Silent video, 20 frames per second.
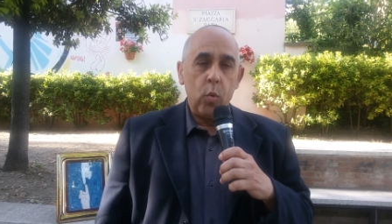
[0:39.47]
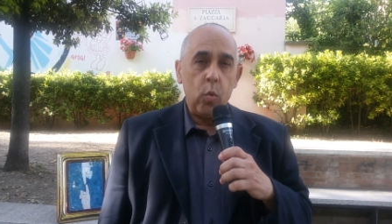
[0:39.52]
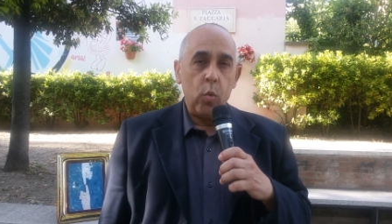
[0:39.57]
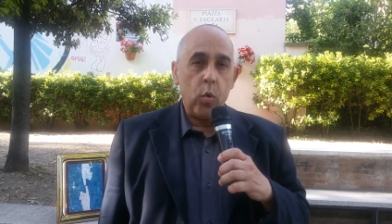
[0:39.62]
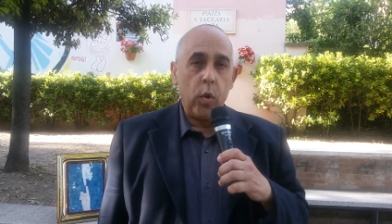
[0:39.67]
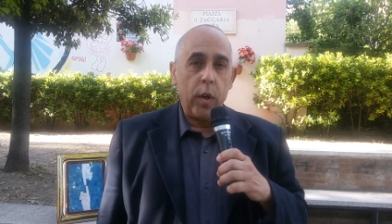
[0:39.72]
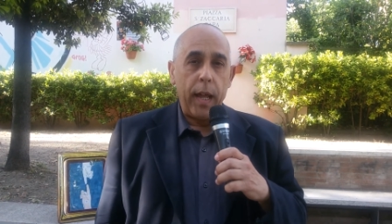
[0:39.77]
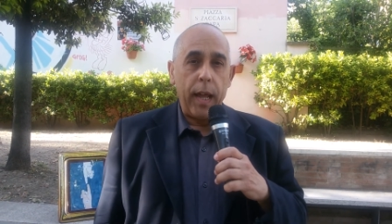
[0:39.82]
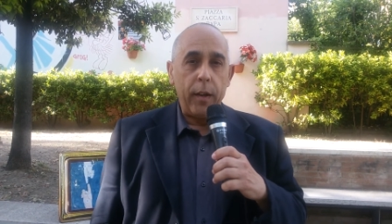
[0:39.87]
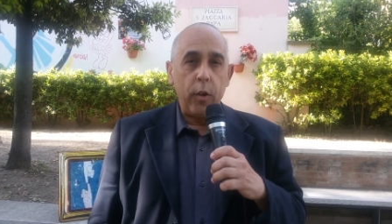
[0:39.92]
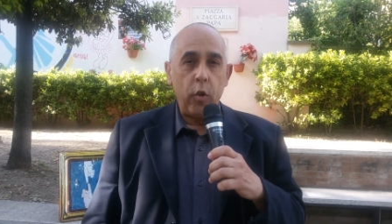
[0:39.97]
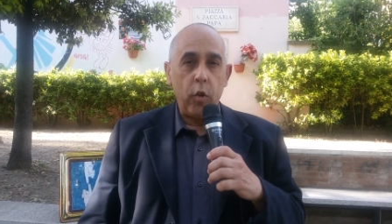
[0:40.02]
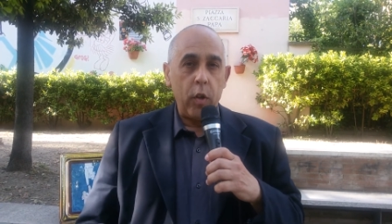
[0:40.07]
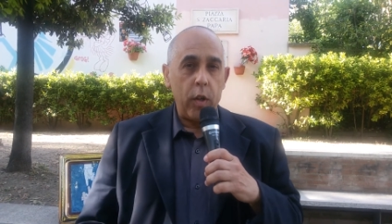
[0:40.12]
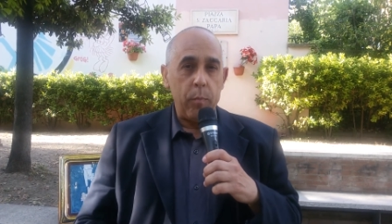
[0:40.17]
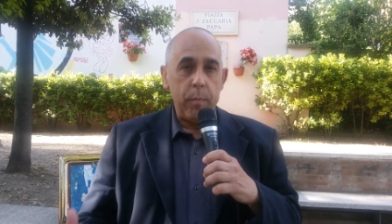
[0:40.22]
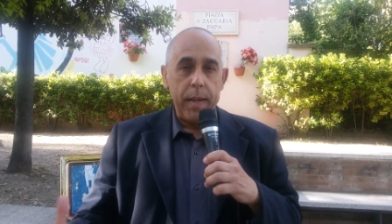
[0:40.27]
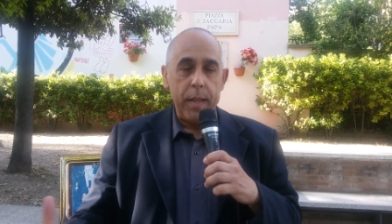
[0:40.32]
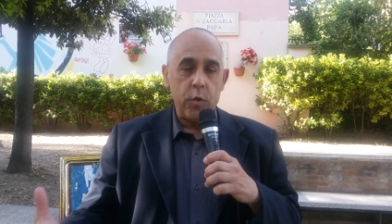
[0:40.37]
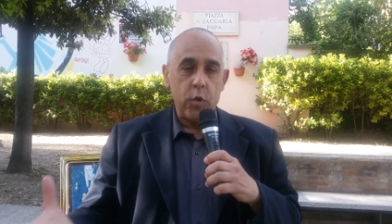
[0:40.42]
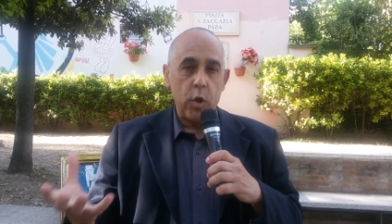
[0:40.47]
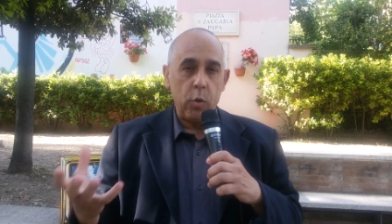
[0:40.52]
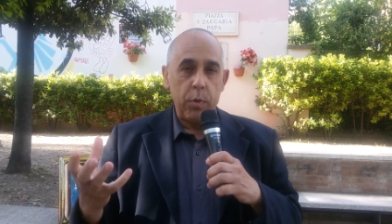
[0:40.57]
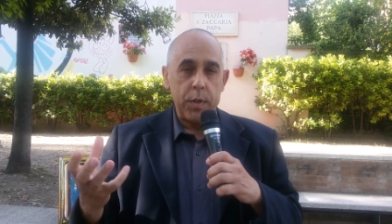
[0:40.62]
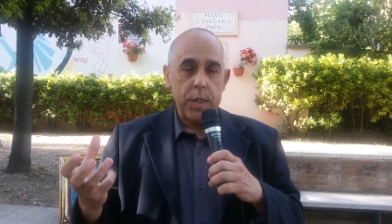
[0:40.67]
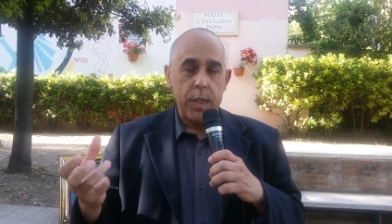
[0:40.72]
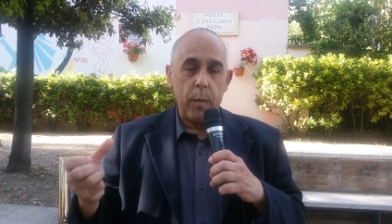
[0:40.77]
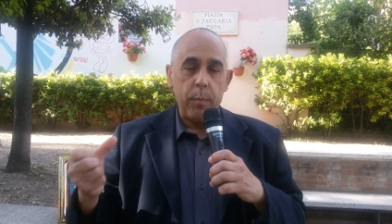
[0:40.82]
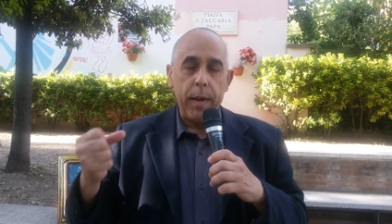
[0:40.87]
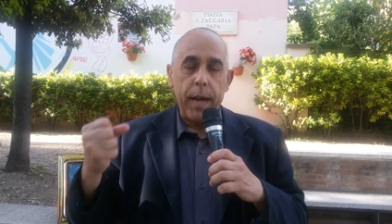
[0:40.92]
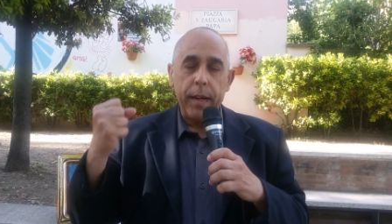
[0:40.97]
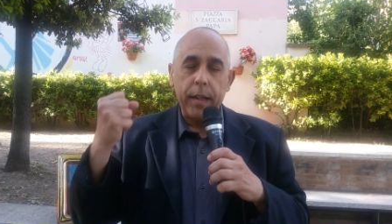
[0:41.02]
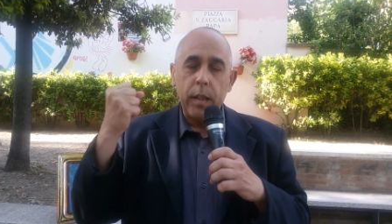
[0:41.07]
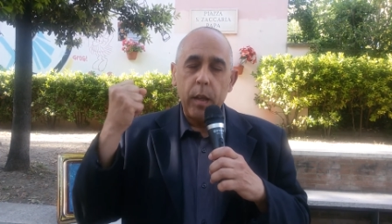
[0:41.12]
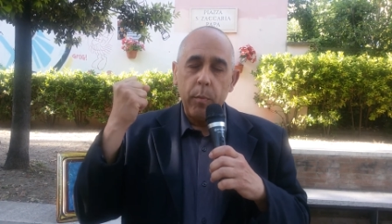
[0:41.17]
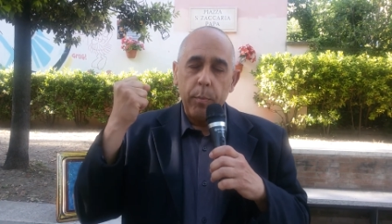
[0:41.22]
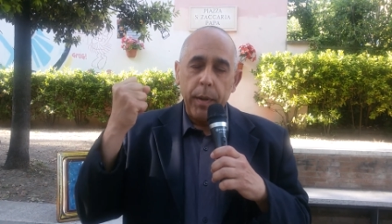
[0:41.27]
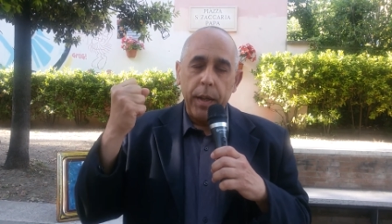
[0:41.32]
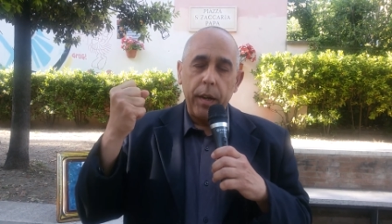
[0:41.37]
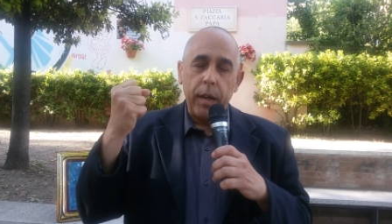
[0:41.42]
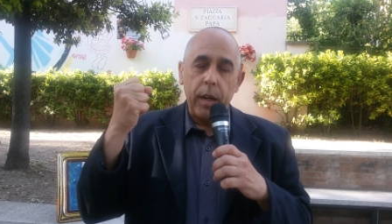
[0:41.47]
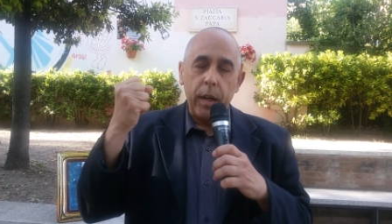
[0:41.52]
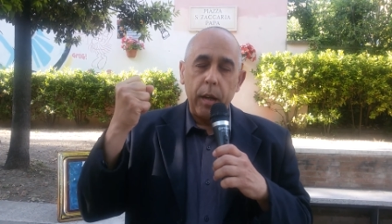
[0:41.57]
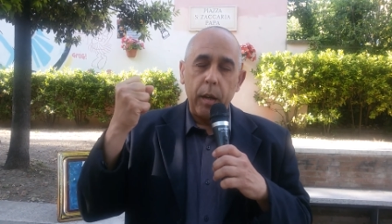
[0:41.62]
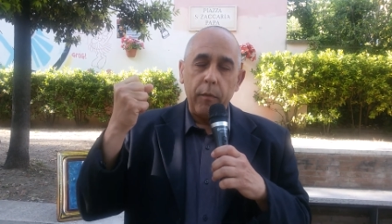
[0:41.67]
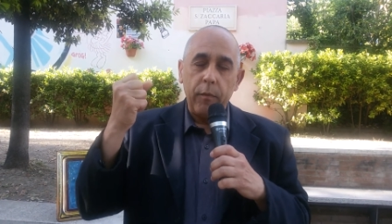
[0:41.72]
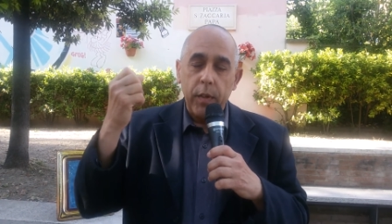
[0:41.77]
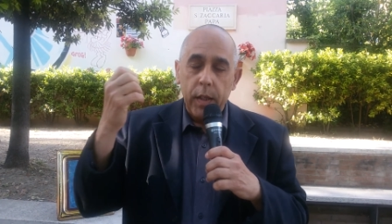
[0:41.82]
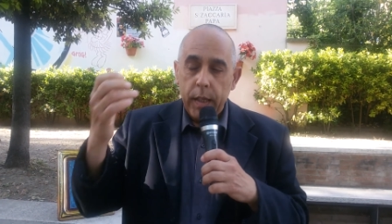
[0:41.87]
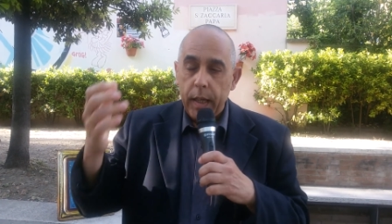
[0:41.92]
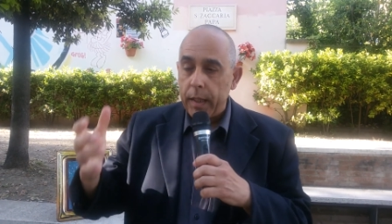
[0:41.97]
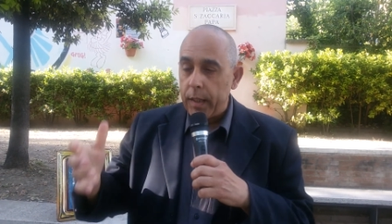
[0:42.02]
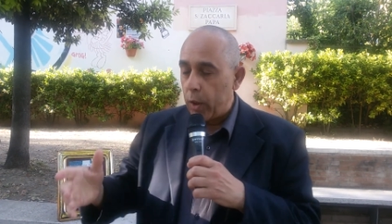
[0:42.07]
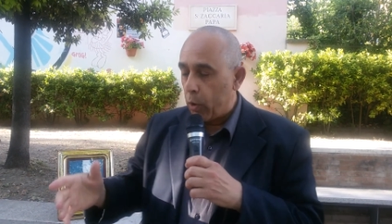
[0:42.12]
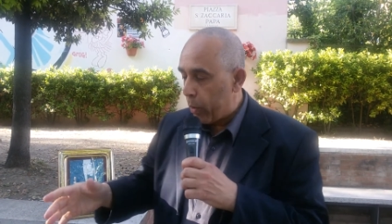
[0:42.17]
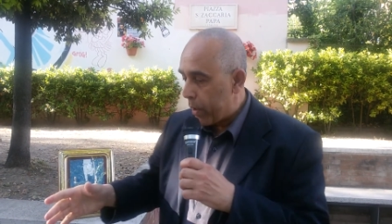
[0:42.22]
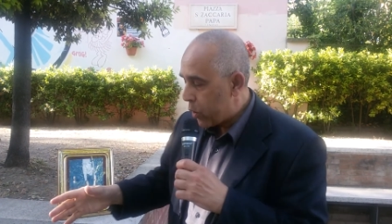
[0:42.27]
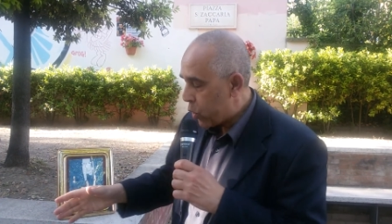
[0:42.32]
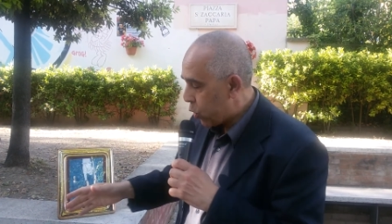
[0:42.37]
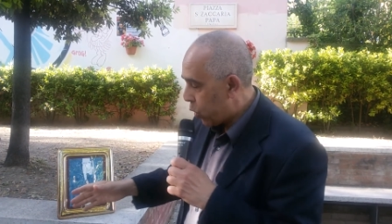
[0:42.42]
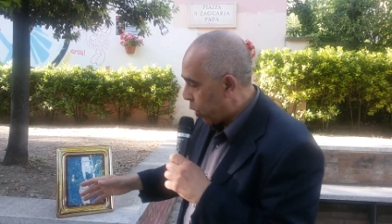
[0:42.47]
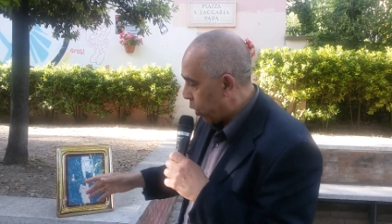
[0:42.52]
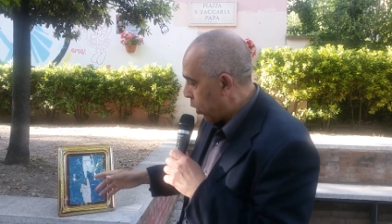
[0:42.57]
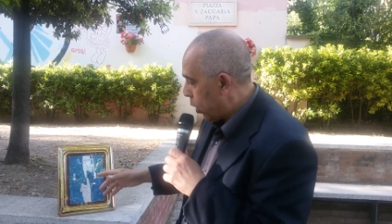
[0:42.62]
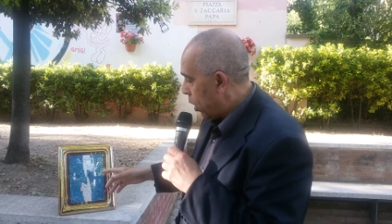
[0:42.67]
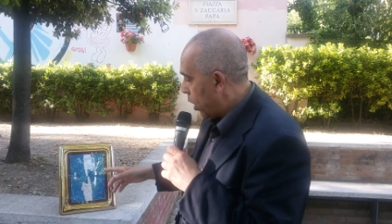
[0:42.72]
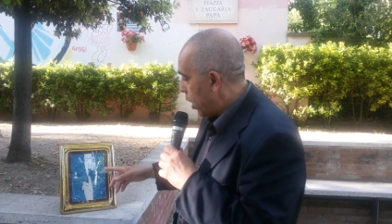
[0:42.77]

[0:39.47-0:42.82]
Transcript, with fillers: un anno e mezzo a questa parte per via di questo